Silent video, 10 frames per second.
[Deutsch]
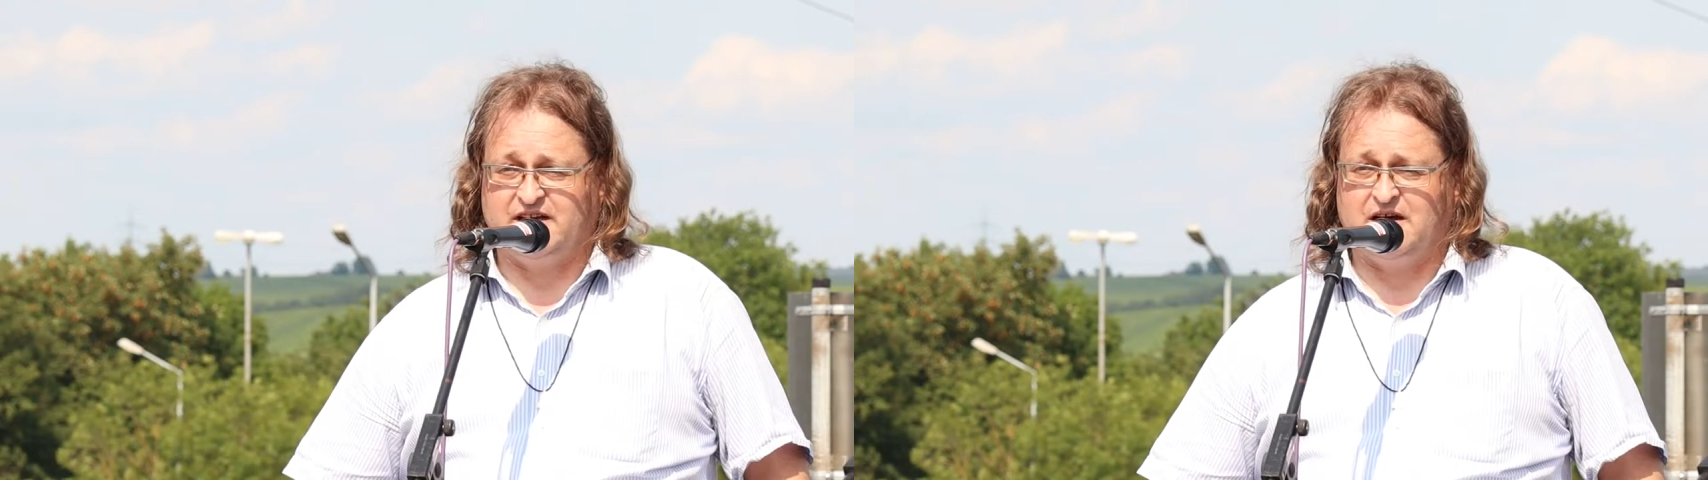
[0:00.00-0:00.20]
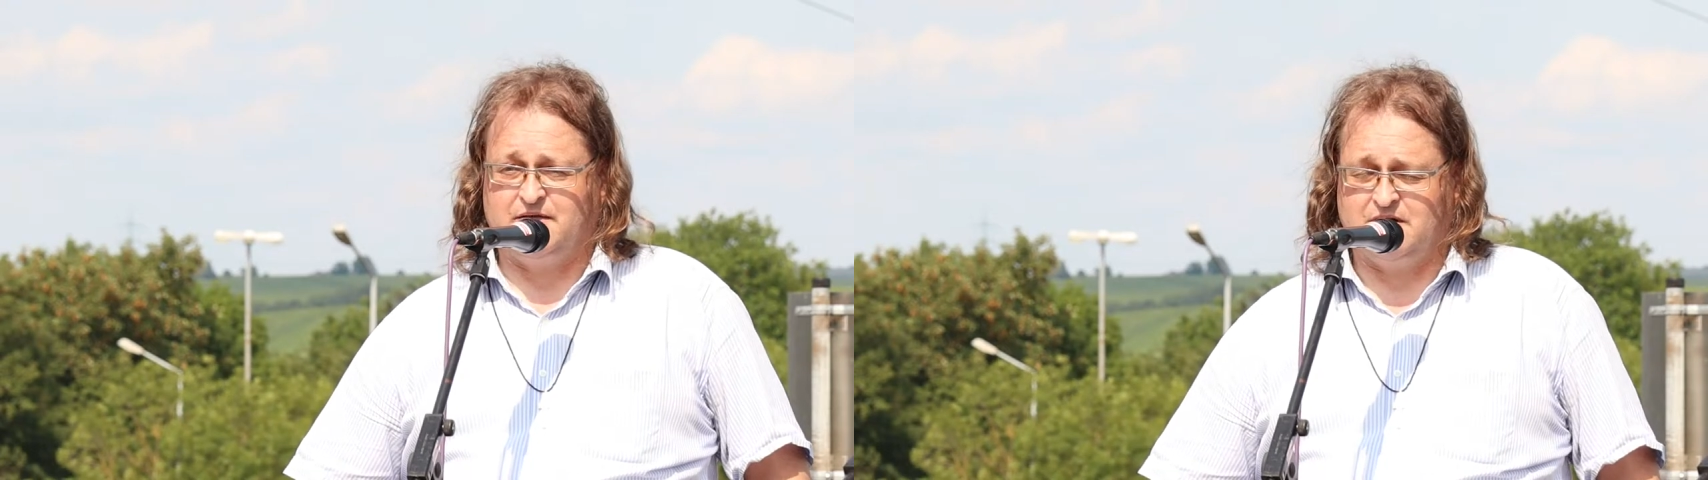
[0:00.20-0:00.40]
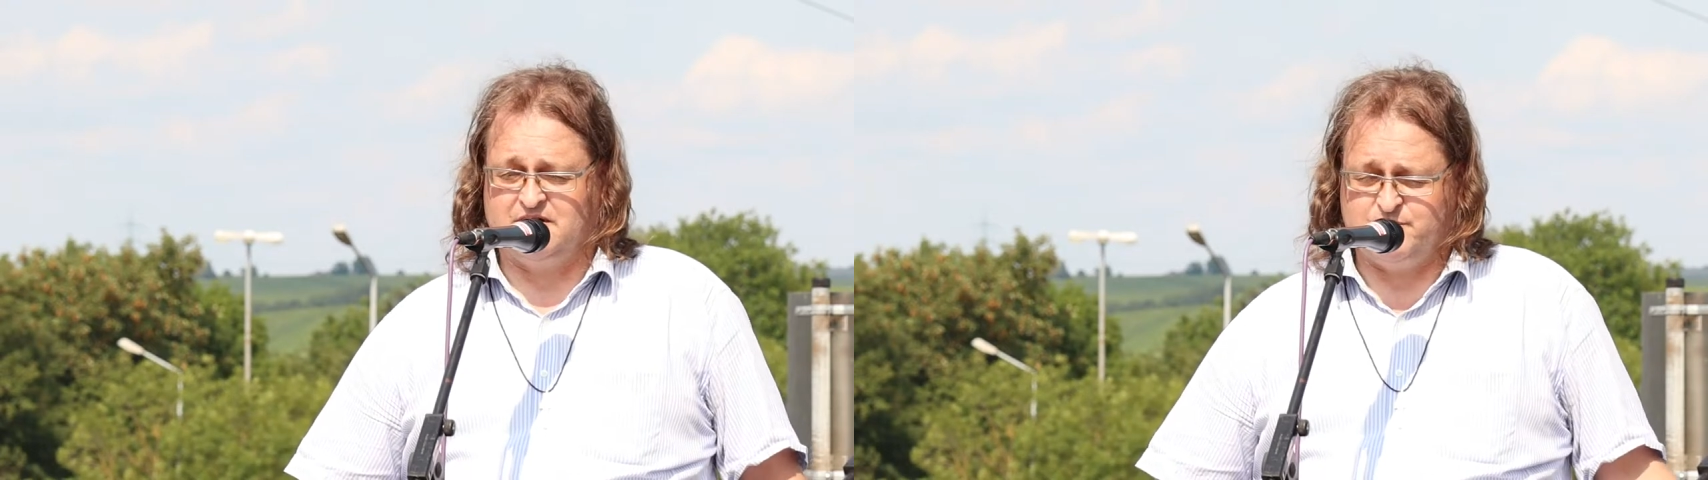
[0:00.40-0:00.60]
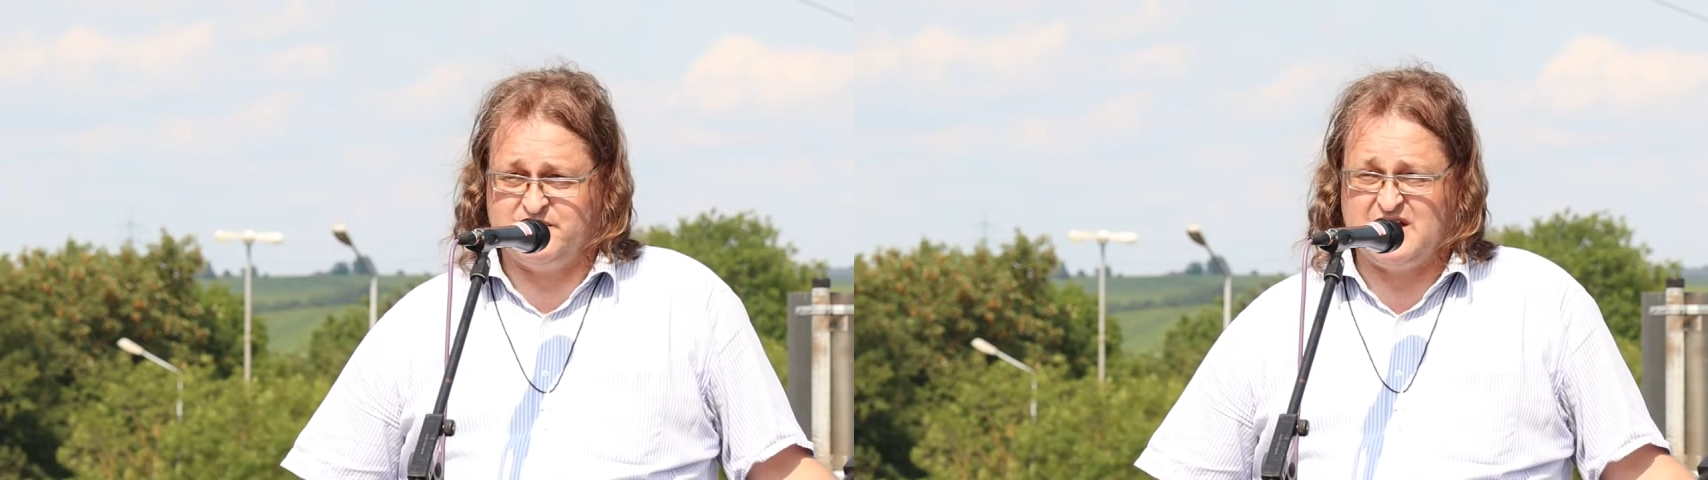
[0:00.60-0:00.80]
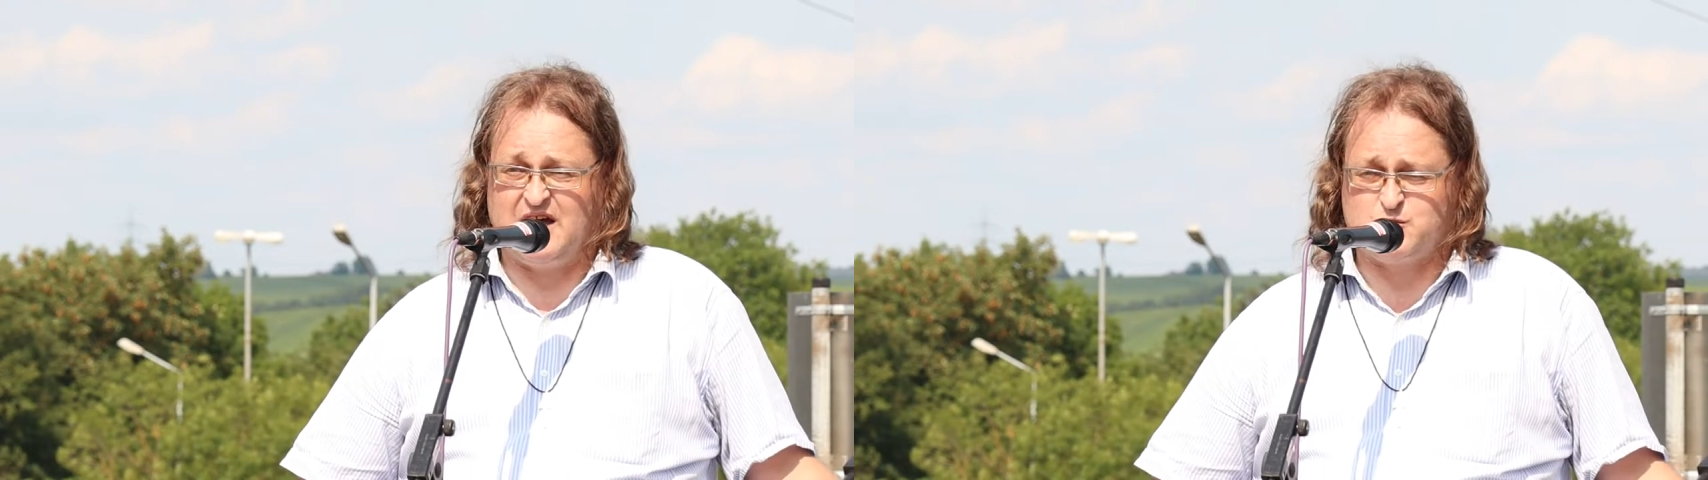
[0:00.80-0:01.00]
ja, weil ich
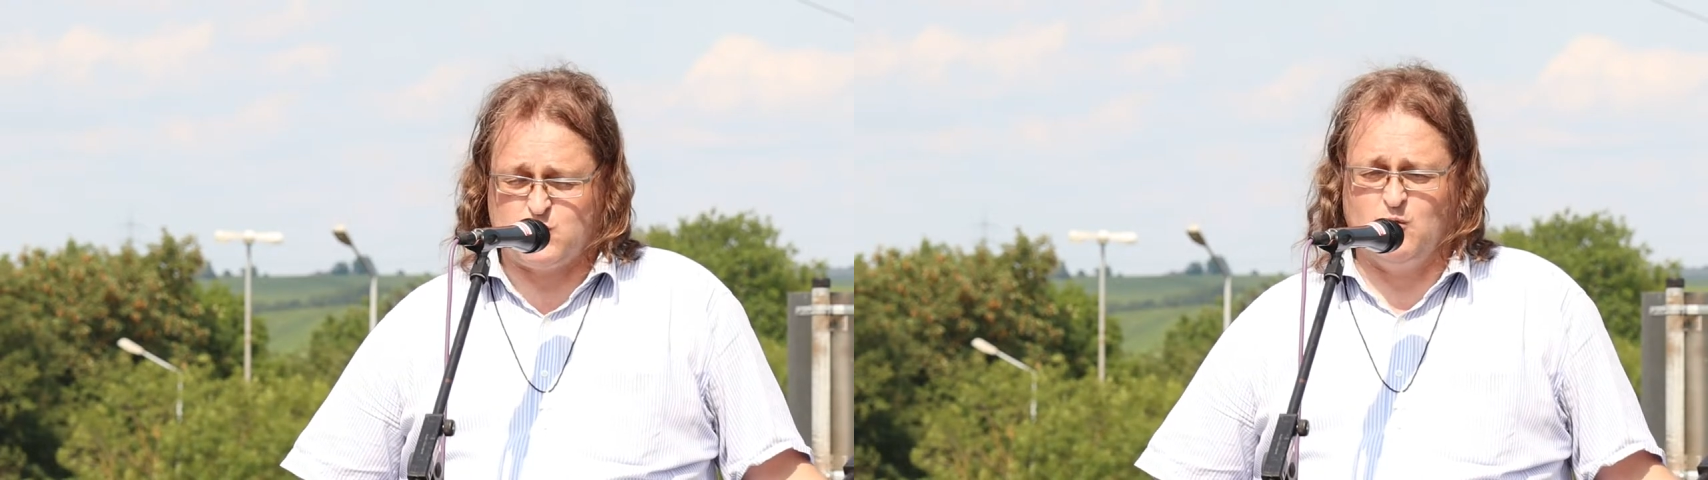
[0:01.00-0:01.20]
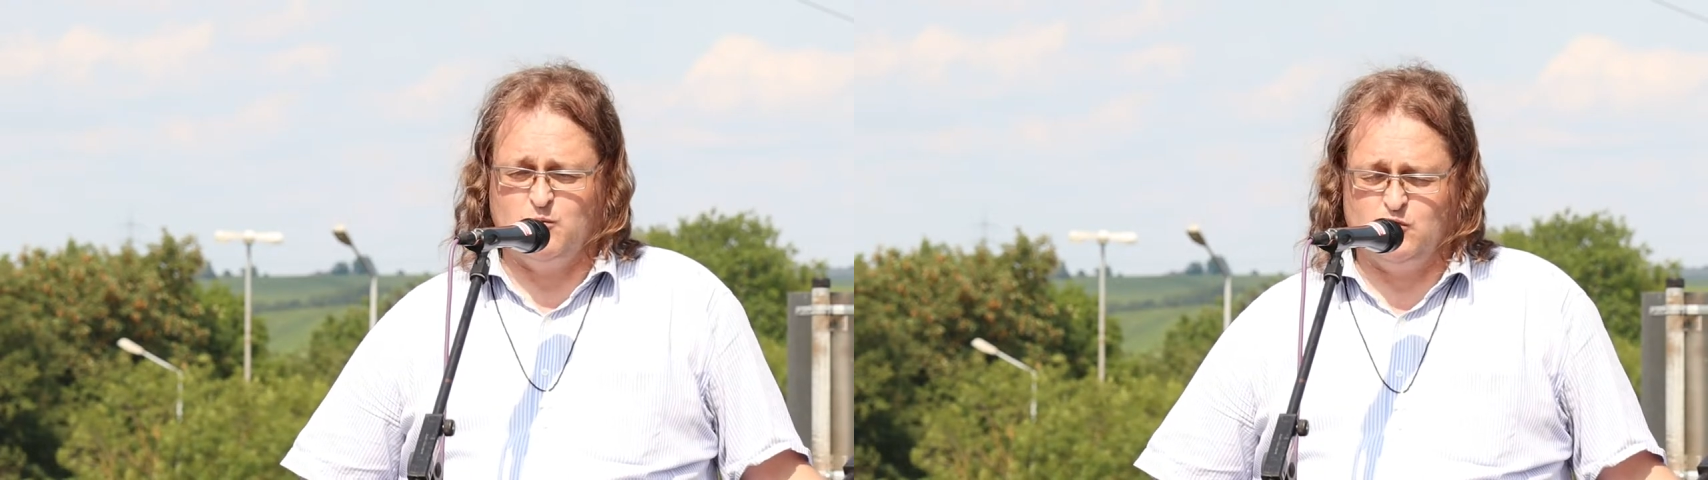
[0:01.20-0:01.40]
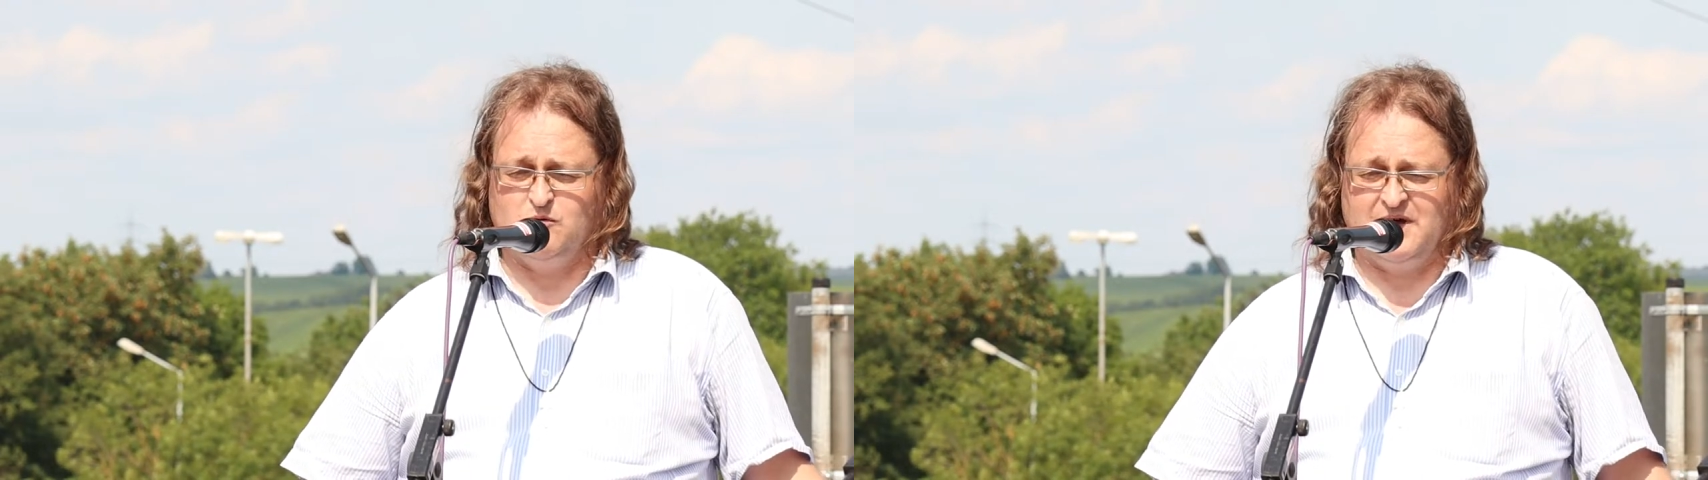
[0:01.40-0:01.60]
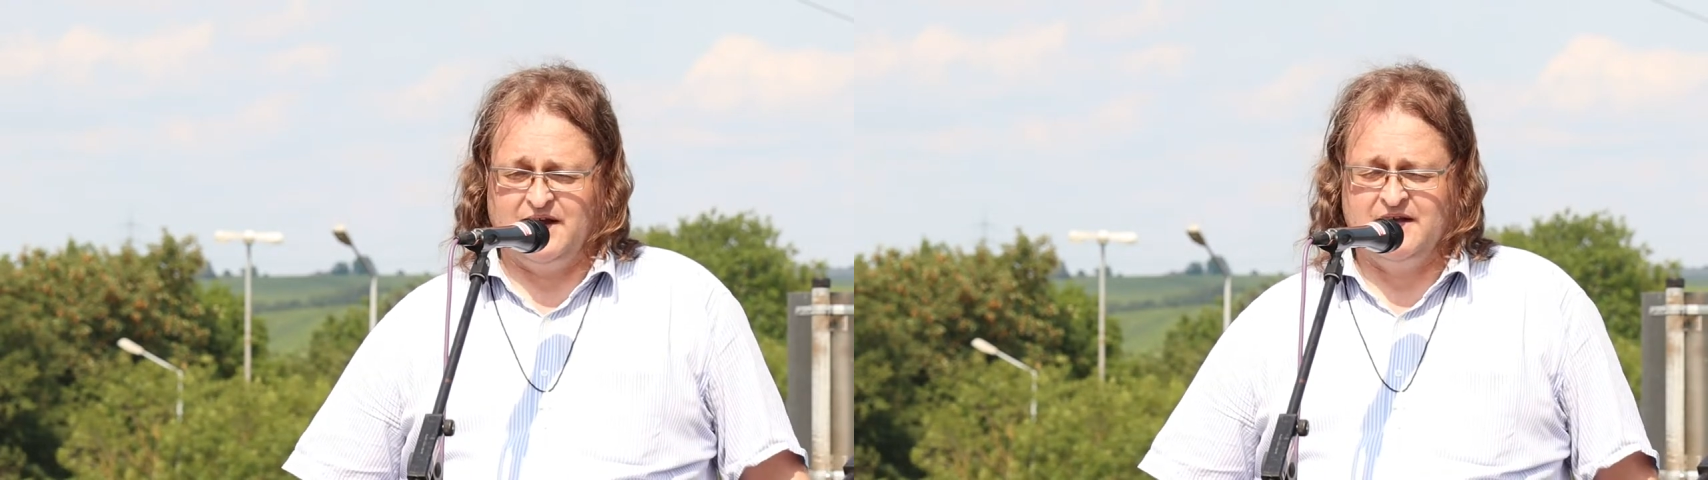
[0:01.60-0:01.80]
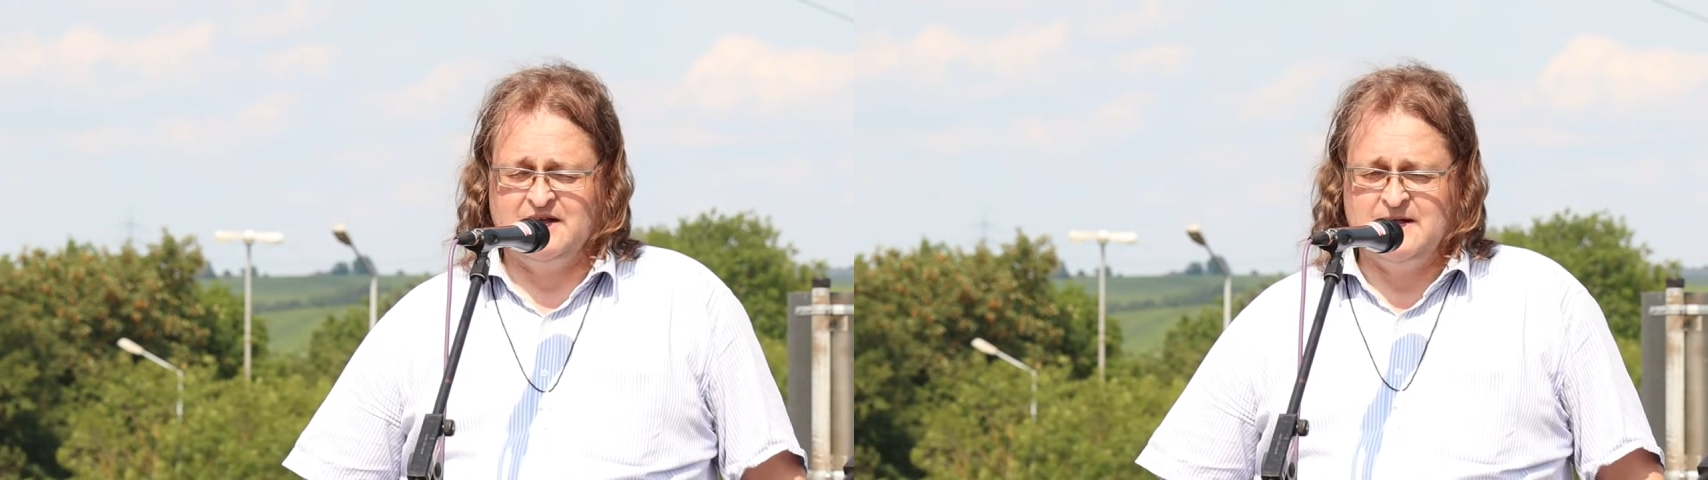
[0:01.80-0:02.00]
bin ja Atommüllmann.